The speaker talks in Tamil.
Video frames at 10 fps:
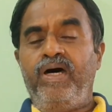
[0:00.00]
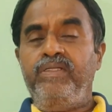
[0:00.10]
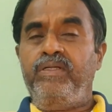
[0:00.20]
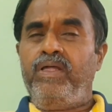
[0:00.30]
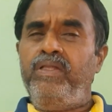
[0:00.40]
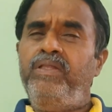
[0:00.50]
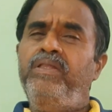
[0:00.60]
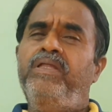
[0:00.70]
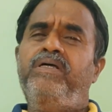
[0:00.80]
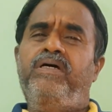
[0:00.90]
அது
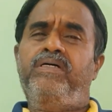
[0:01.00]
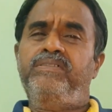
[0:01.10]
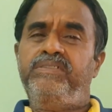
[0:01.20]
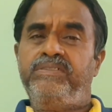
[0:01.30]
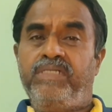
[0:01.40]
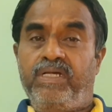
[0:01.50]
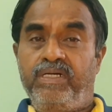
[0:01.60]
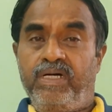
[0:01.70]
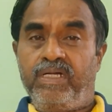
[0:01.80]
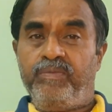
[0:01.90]
நல்லா காஞ்சி
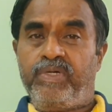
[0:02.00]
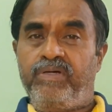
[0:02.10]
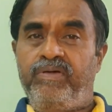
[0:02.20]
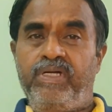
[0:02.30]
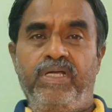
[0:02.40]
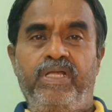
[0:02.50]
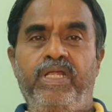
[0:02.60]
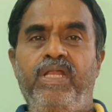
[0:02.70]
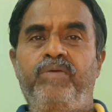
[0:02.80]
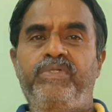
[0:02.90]
சருகான பிறகு வேணால்
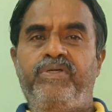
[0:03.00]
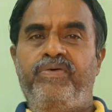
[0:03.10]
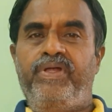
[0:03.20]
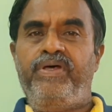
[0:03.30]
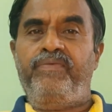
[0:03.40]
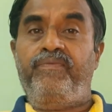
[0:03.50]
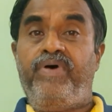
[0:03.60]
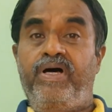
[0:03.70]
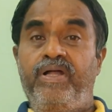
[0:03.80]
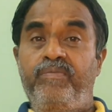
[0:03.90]
எரியலாமே தவிர
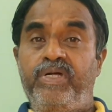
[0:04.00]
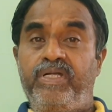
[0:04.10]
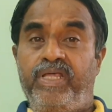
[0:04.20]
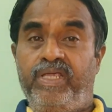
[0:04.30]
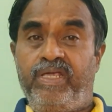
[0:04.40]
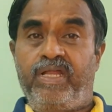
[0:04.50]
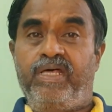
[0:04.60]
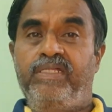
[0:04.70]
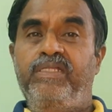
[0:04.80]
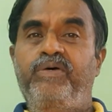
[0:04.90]
வாழை மட்டைங்கிற
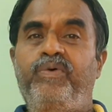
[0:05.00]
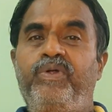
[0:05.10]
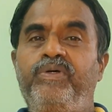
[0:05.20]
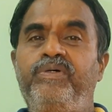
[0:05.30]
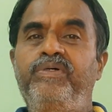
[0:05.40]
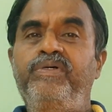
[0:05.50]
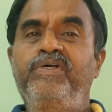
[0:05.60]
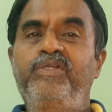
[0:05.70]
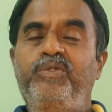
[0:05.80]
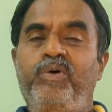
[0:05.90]
அந்த ஒரு
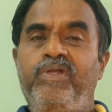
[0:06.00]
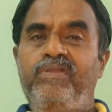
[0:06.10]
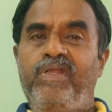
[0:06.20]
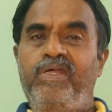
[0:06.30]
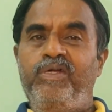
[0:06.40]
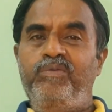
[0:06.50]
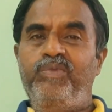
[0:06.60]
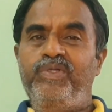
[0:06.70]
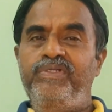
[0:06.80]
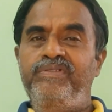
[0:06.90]
தோட்டத்தில்
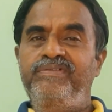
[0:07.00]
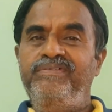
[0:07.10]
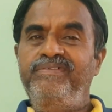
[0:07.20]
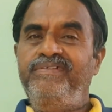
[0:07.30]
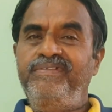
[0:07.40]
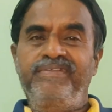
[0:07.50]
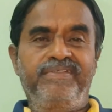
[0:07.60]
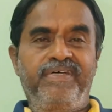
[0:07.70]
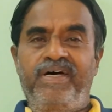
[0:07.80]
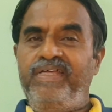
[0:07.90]
இருக்கும்போது
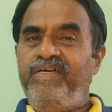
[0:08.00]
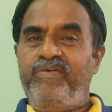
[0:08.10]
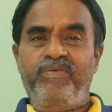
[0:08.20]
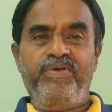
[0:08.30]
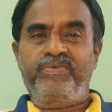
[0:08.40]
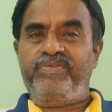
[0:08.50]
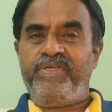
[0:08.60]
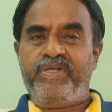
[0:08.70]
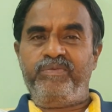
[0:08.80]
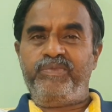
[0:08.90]
அது அவ்வளோ
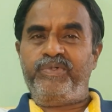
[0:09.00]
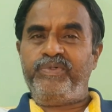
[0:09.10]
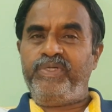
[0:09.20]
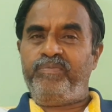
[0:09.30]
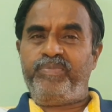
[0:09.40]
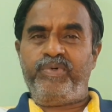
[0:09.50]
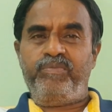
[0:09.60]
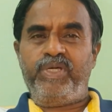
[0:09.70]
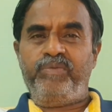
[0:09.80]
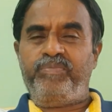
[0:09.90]
சீக்கிரமும்
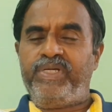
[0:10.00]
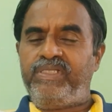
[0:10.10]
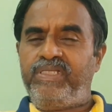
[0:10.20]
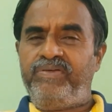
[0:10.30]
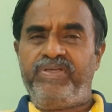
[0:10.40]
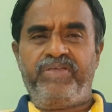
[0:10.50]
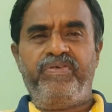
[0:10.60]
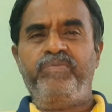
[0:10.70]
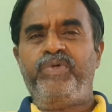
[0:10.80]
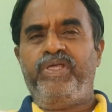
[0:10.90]
எப்போவுமே பற்ற
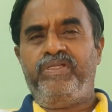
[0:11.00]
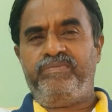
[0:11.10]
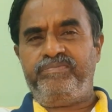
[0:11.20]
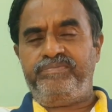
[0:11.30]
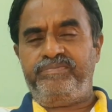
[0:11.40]
வைக்கவே முடியாது